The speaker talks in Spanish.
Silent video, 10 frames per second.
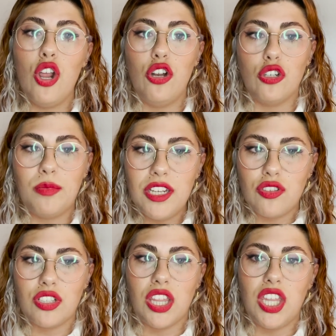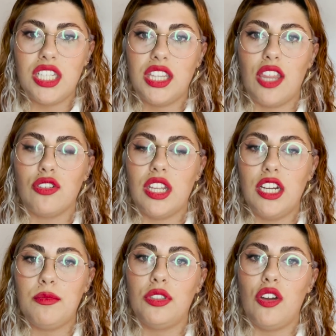los besos necesitados de
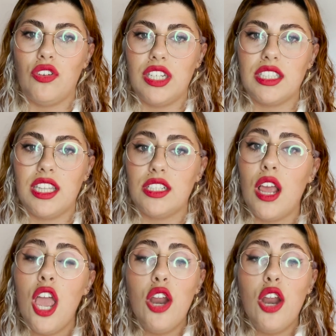las protagonistas.